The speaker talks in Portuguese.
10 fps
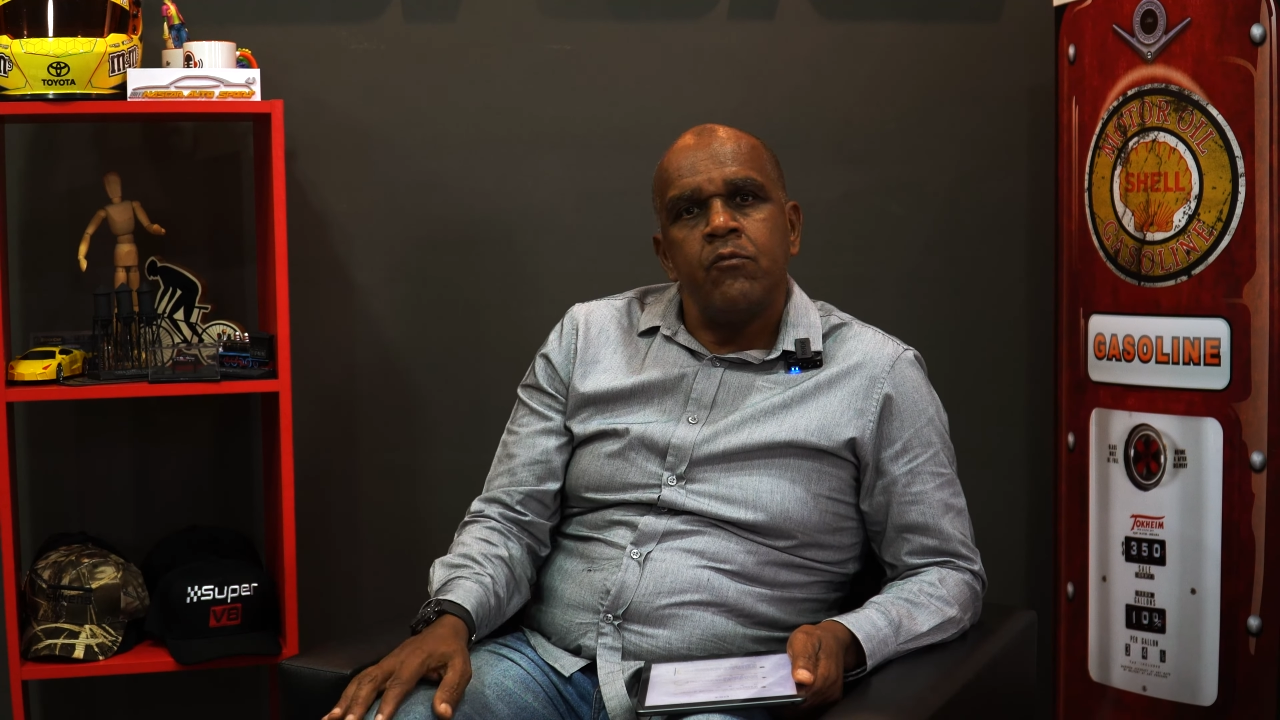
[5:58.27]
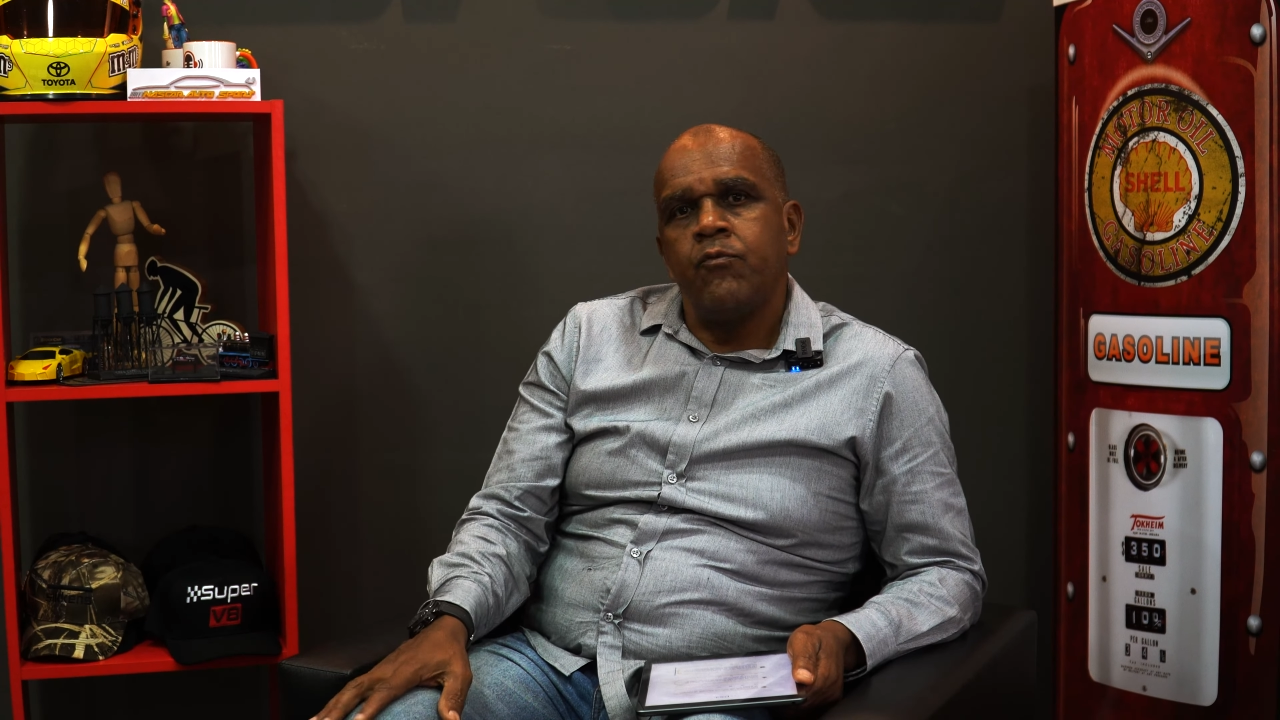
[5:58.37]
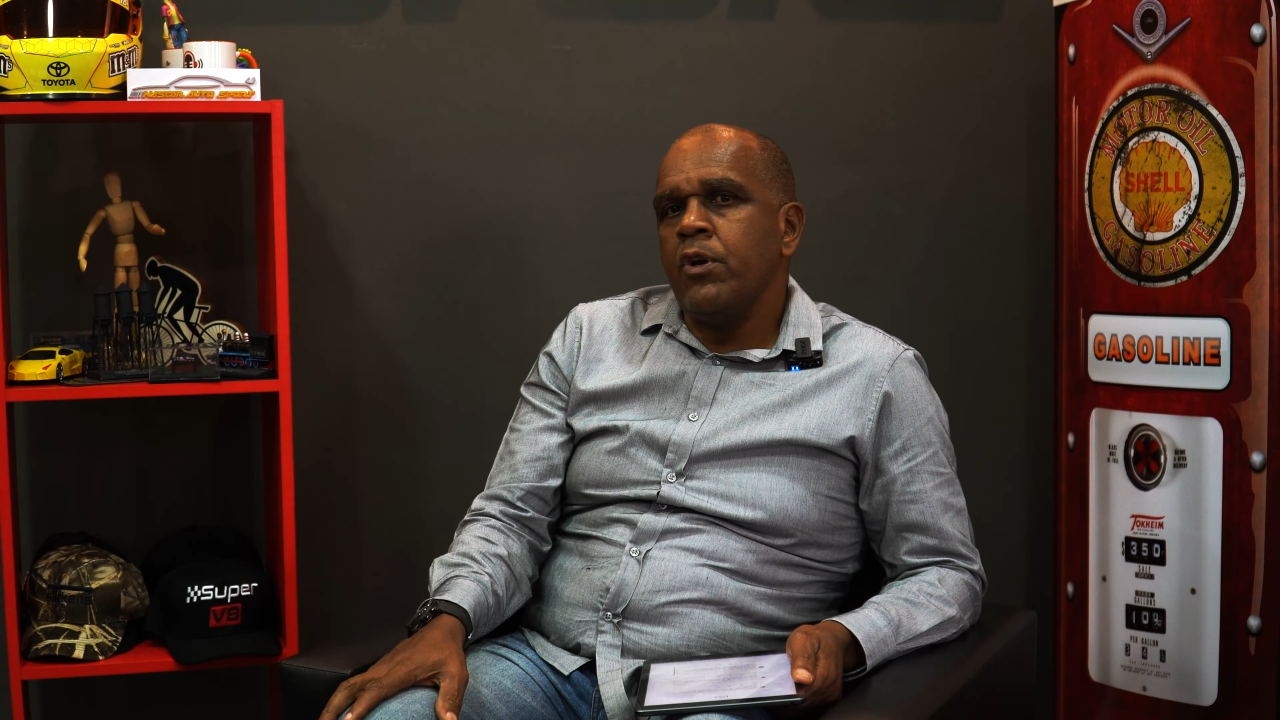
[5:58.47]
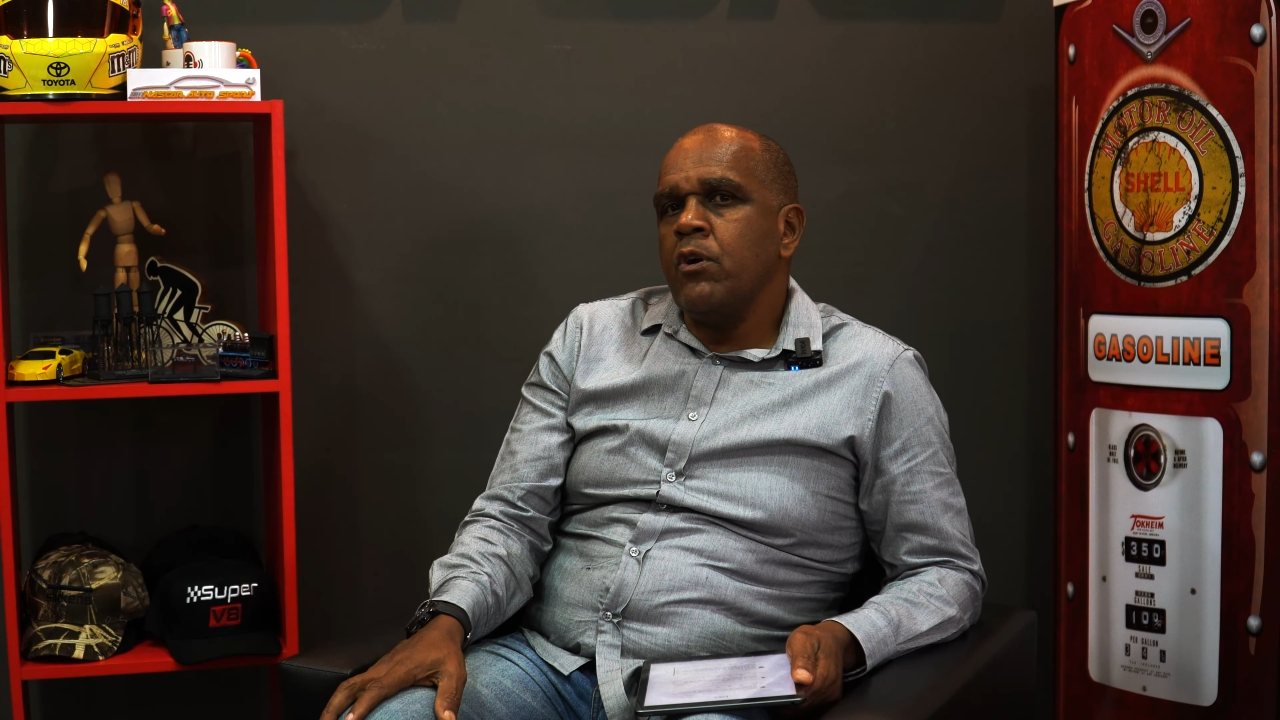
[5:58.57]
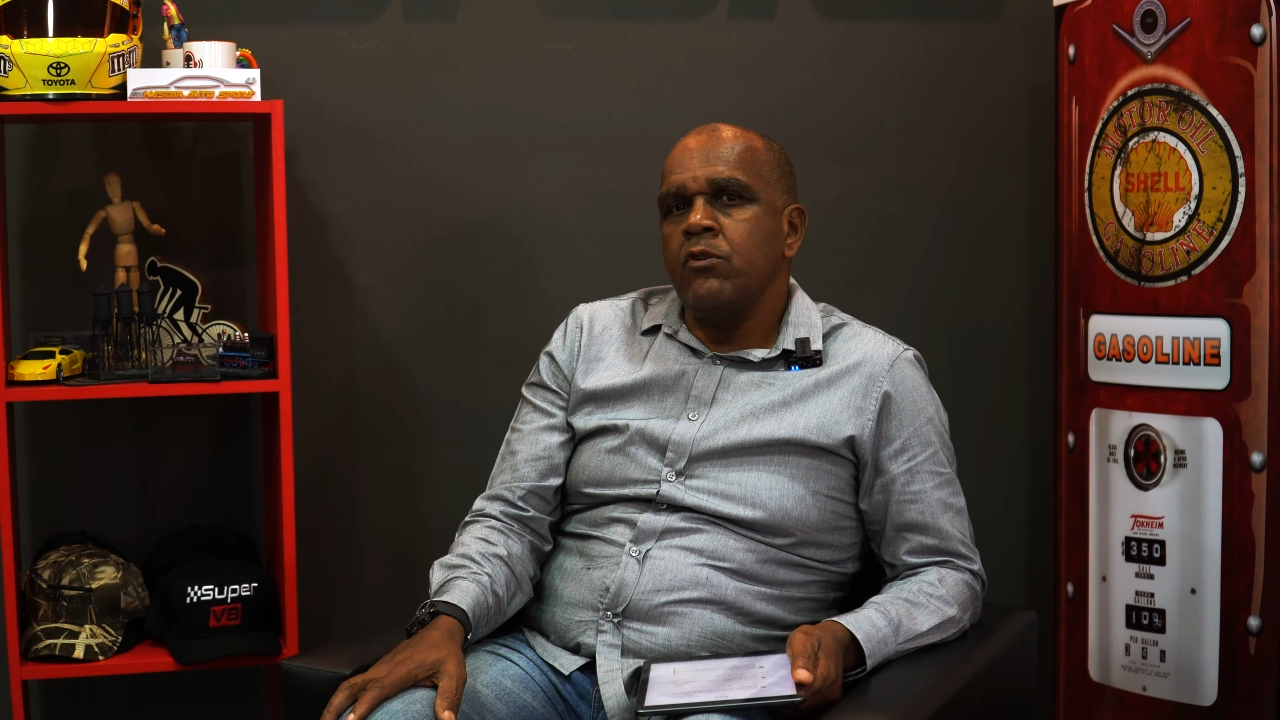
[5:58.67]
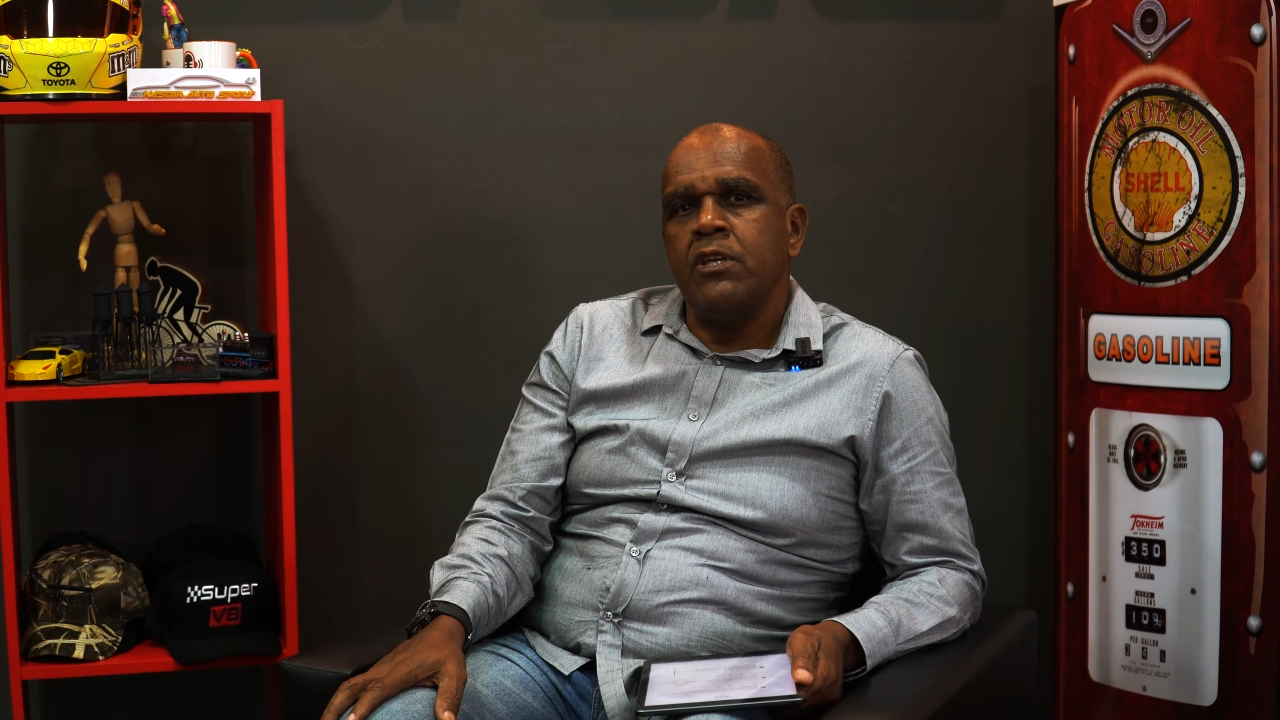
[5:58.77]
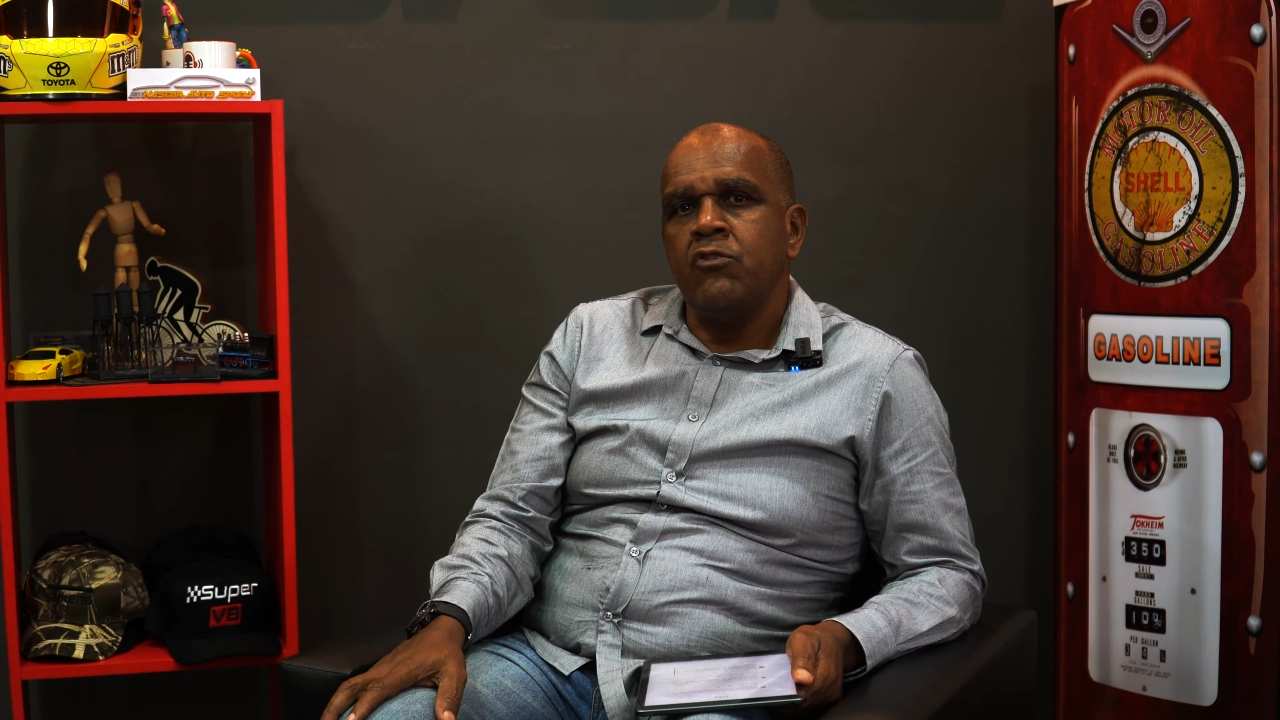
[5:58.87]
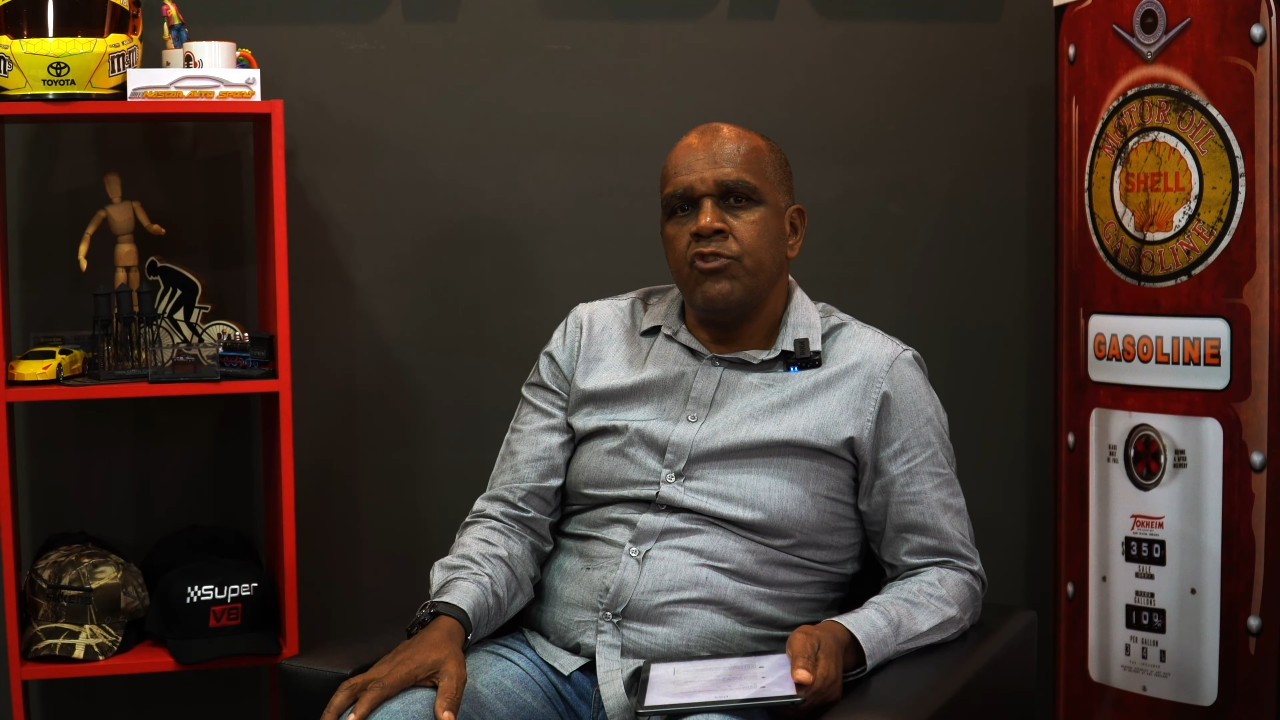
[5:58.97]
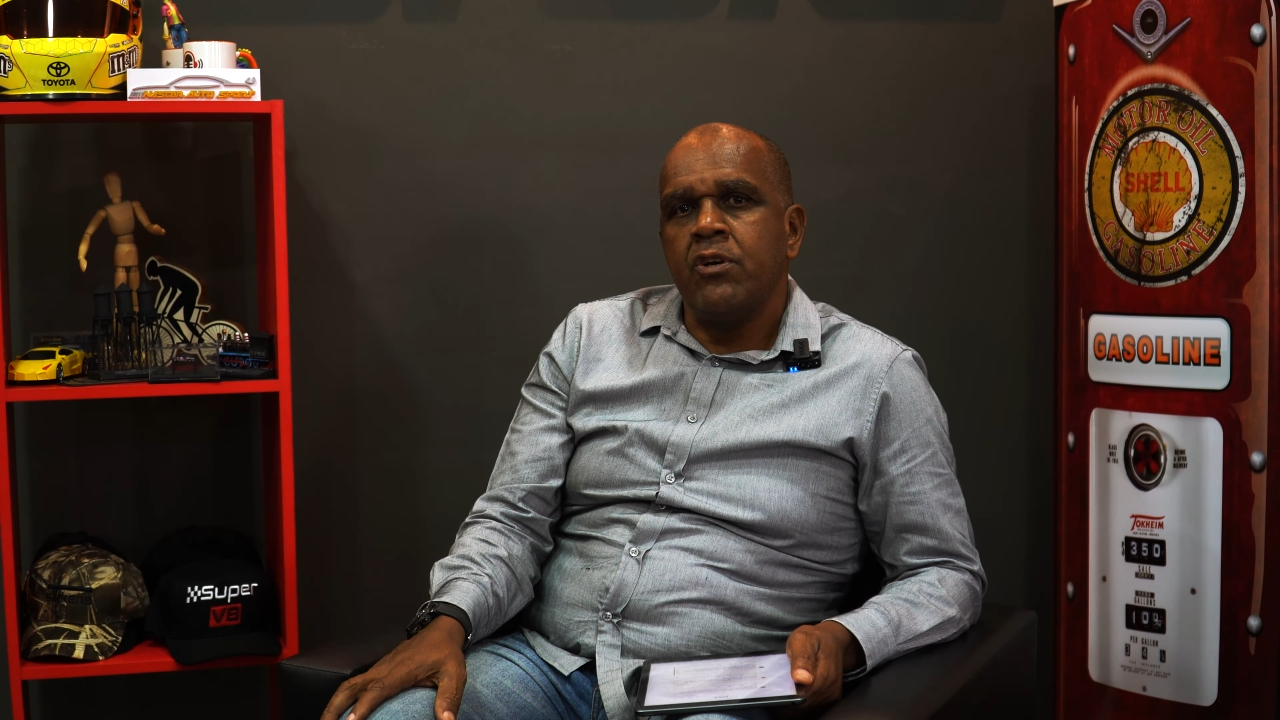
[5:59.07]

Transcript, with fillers: foi onde a gente